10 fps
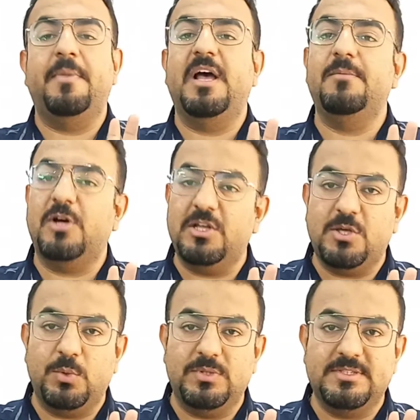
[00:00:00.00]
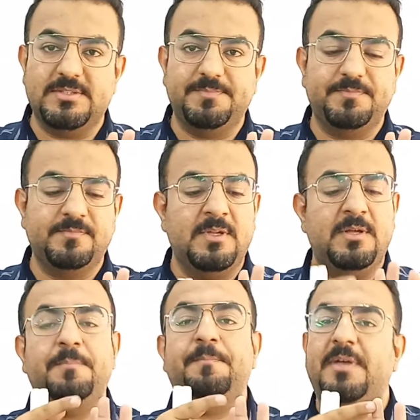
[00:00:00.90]
बायोमोलिक्यूल्स
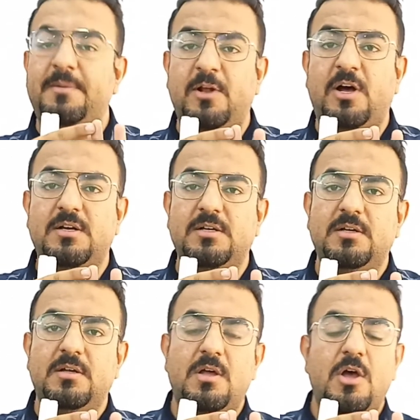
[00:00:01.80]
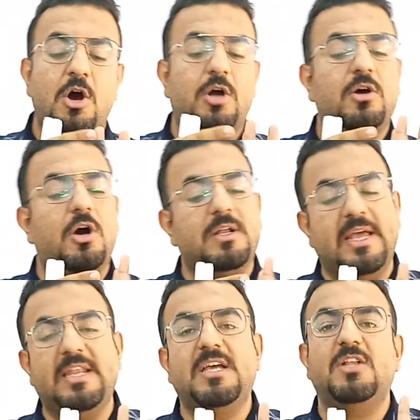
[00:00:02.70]
पी ब्लॉक और
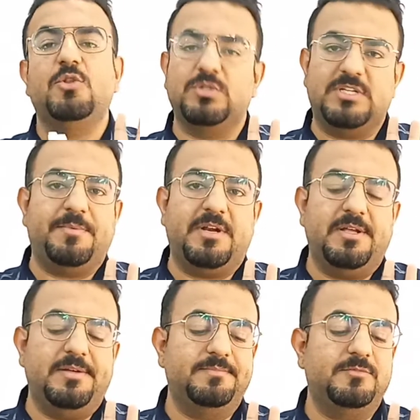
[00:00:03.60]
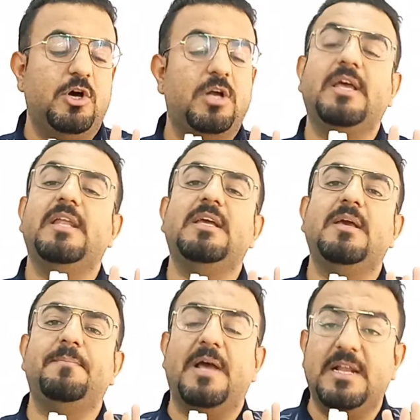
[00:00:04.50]
ऑर्गेनिक के दो चैप्टर हैं ऑर्गेनिक के
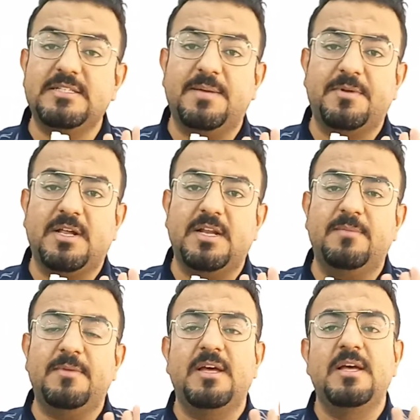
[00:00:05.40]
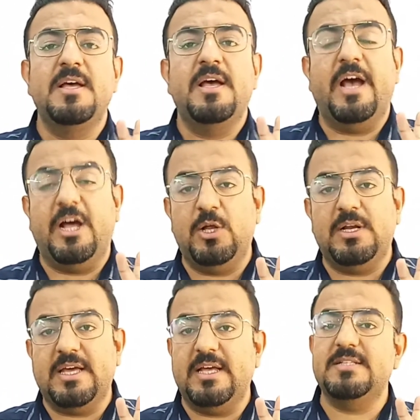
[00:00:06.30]
पहले चैप्टर का नेम है हेलो
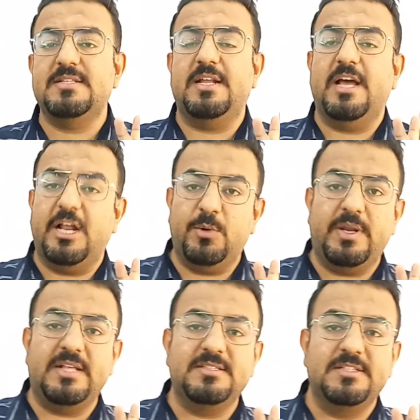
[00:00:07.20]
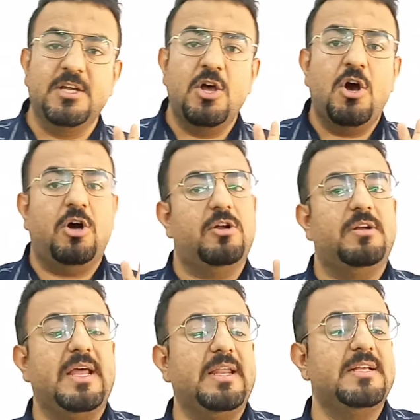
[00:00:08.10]
एल्केन्स एंड हेलोरिन्स और
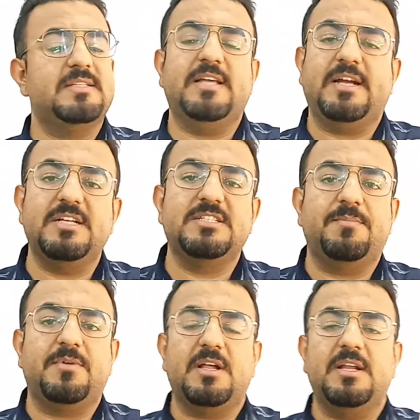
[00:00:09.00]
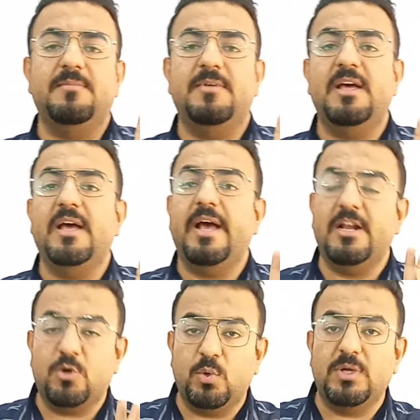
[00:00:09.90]
ऑर्गेनिक के सेकंड चैप्टर का नेम है
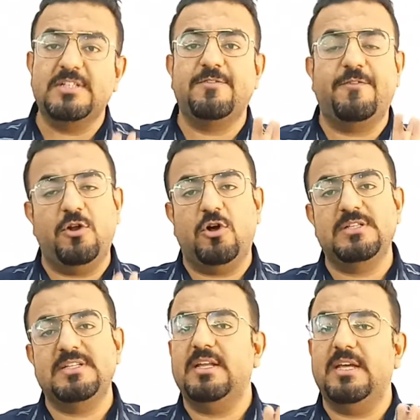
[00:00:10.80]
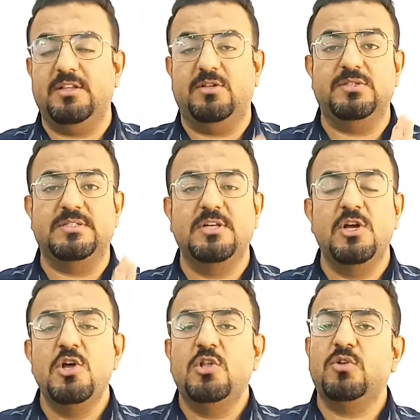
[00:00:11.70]
एल्कोहल्स फिनॉल्स एंड ईथर्स
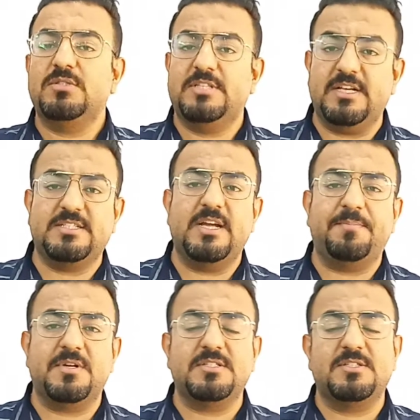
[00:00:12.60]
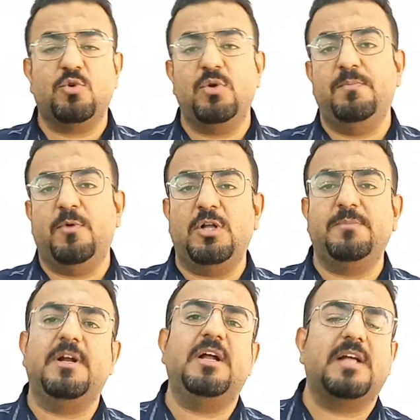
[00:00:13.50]
तो सिक्स चैप्टर्स कोई बहुत
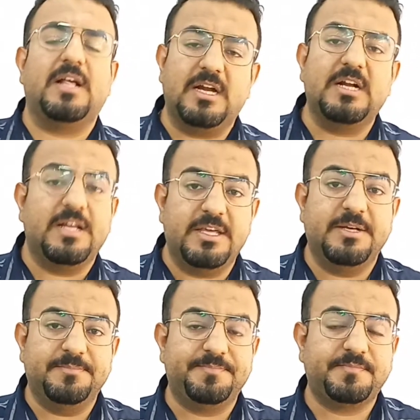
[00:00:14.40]
बड़ा टारगेट नहीं है